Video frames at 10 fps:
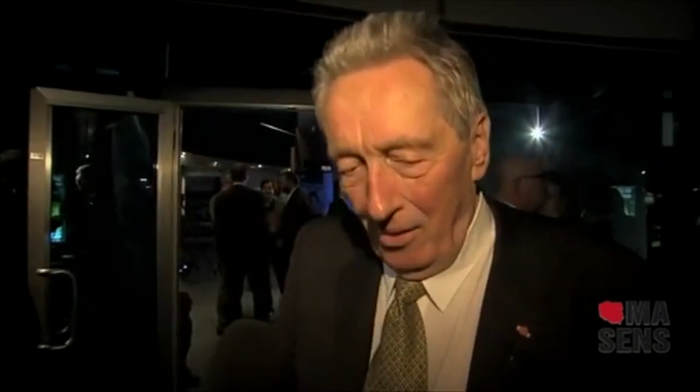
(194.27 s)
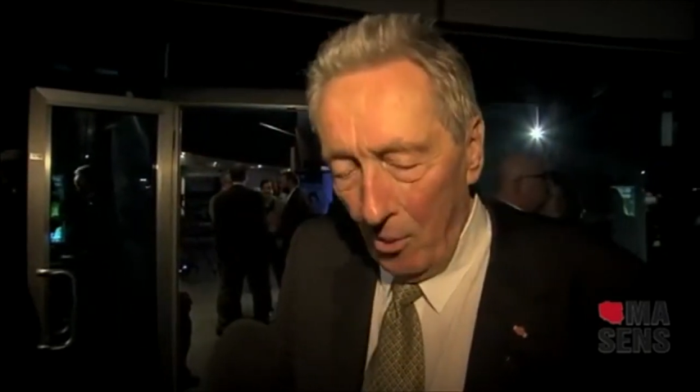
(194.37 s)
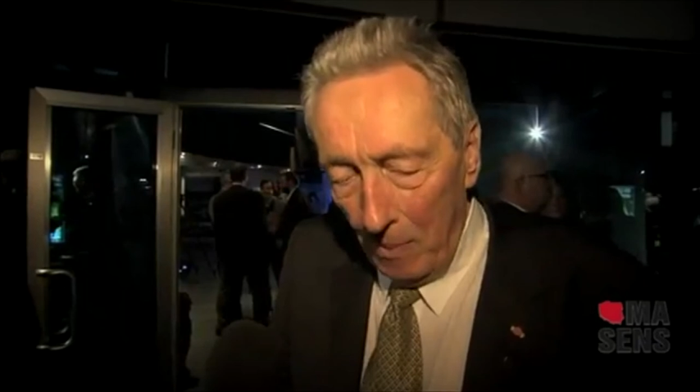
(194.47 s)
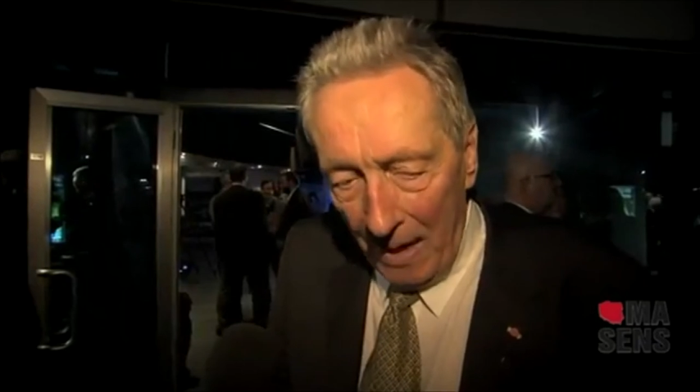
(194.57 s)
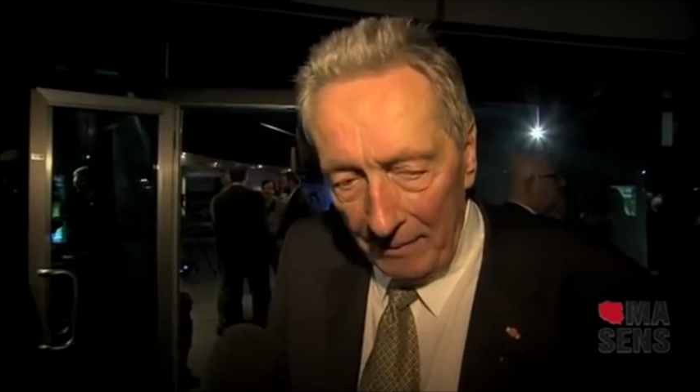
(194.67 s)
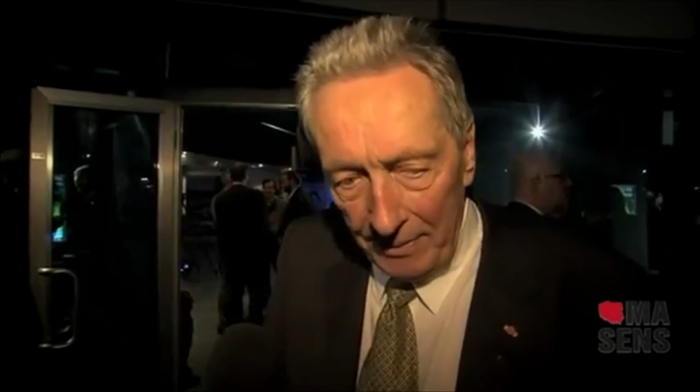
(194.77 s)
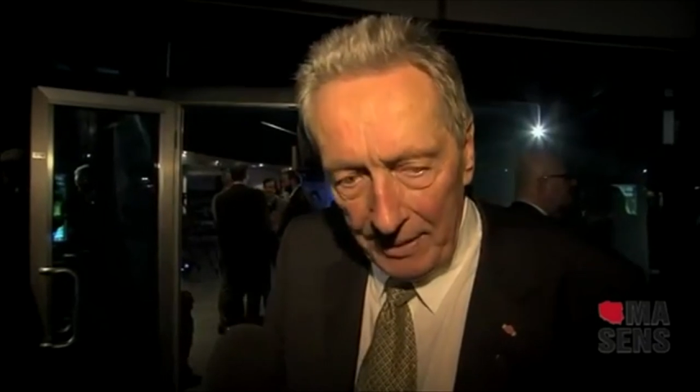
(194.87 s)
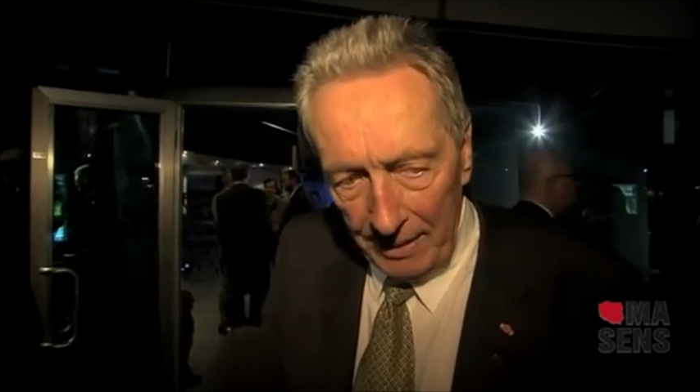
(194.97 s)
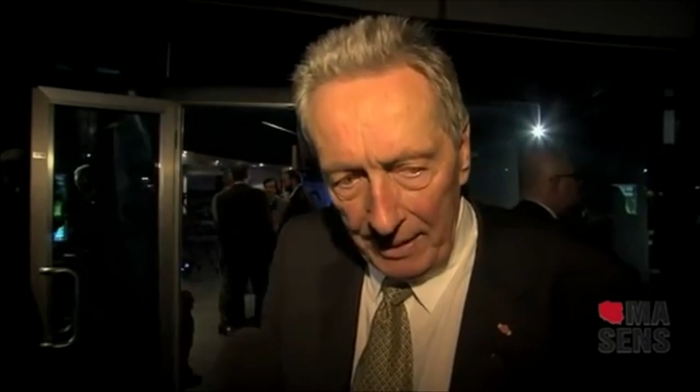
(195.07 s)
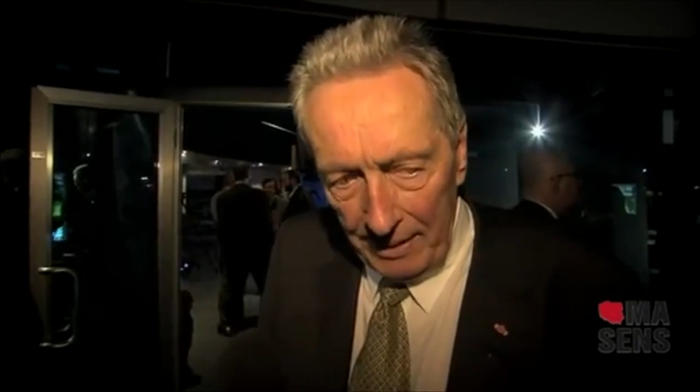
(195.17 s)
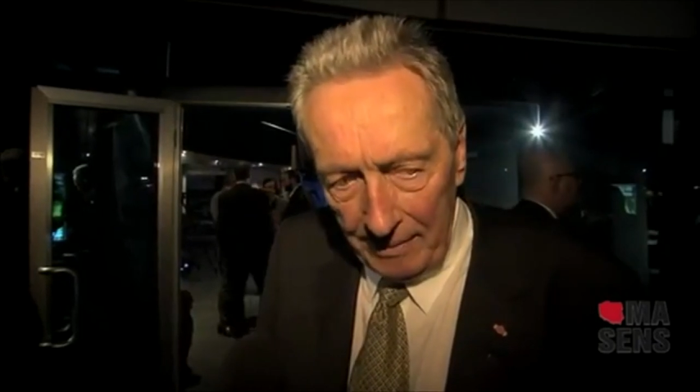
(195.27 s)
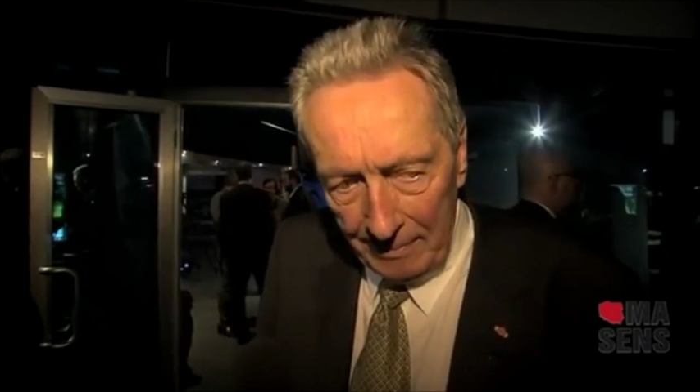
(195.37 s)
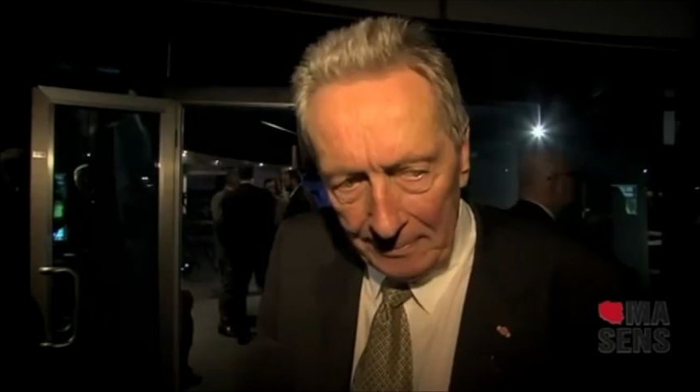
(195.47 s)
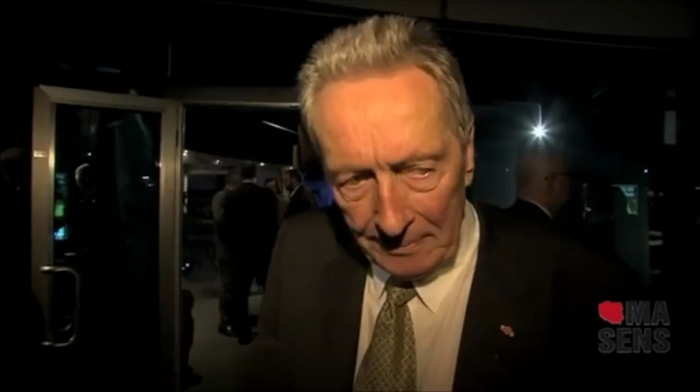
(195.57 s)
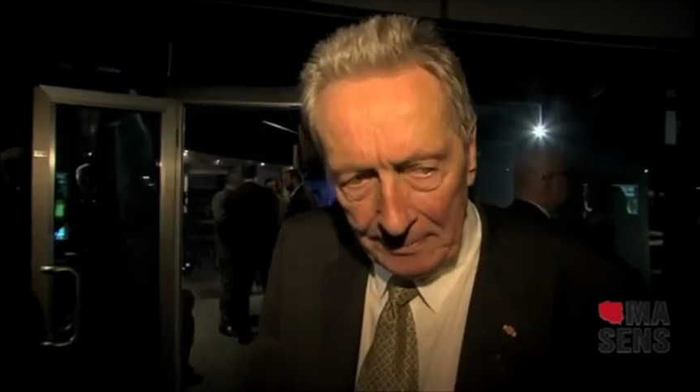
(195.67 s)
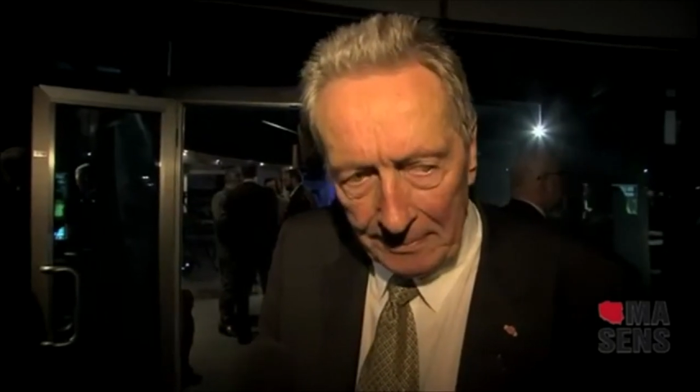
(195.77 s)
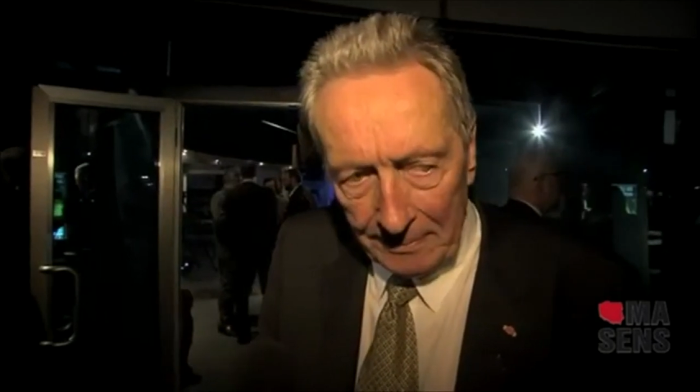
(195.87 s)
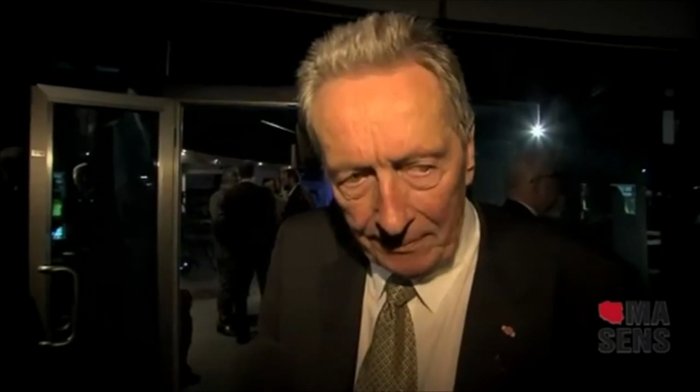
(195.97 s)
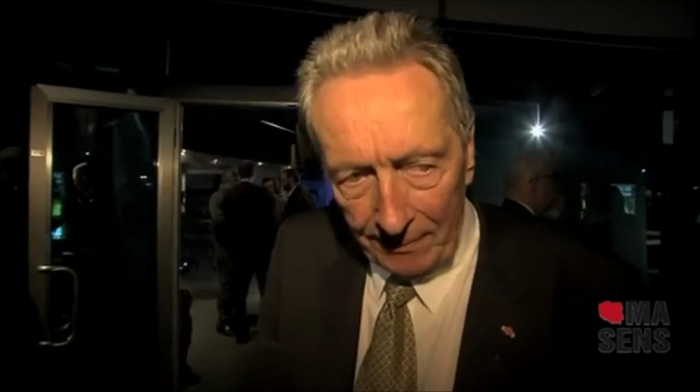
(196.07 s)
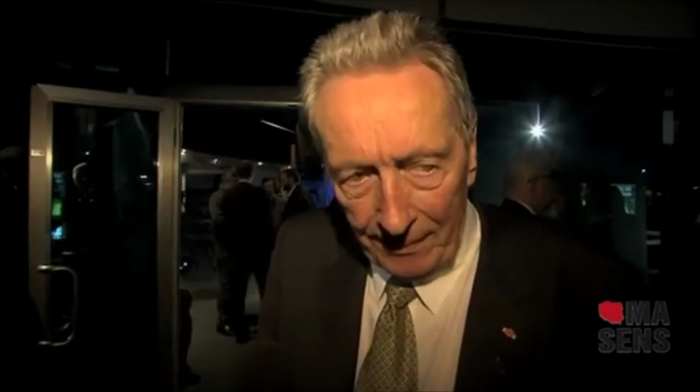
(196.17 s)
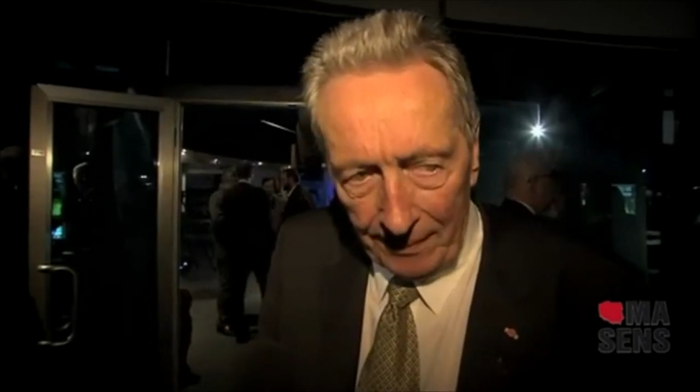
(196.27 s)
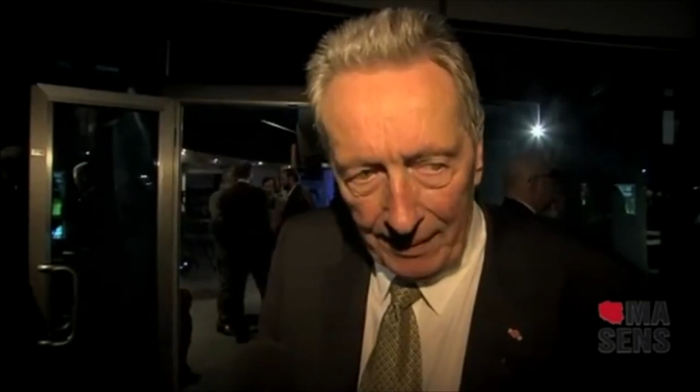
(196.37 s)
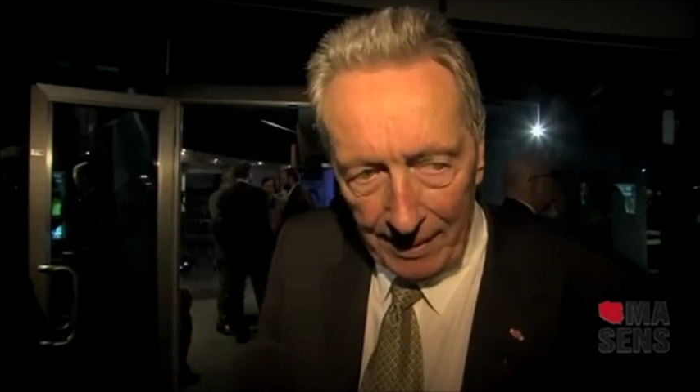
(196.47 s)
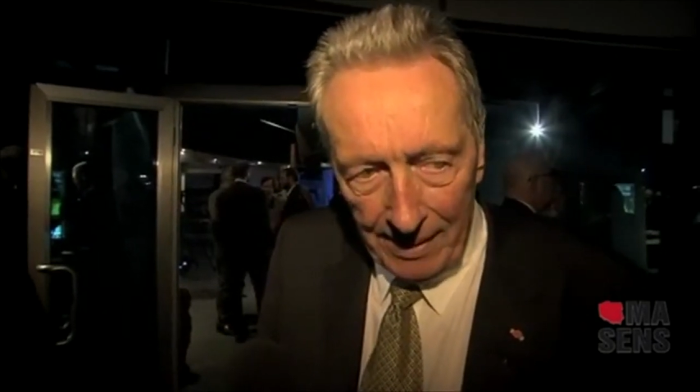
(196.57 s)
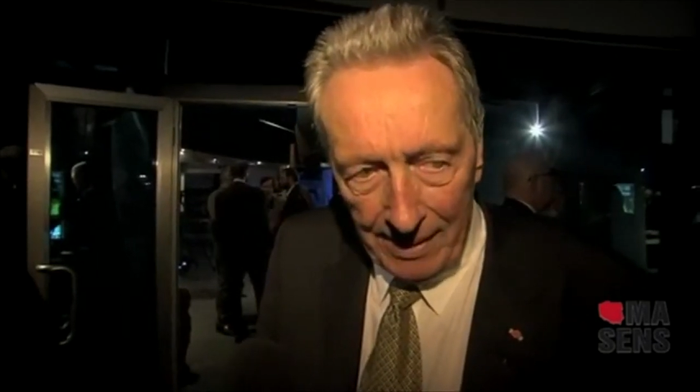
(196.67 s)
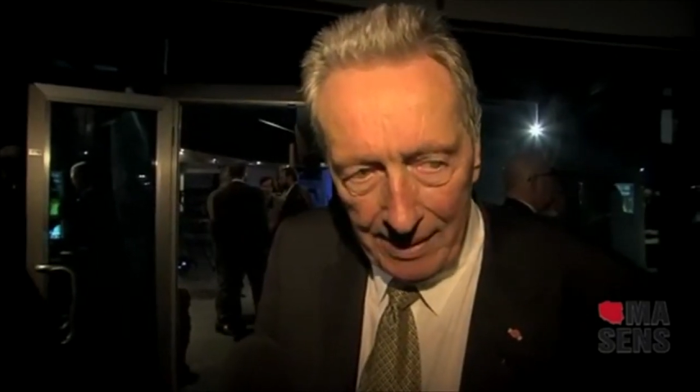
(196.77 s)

obawy i, mm,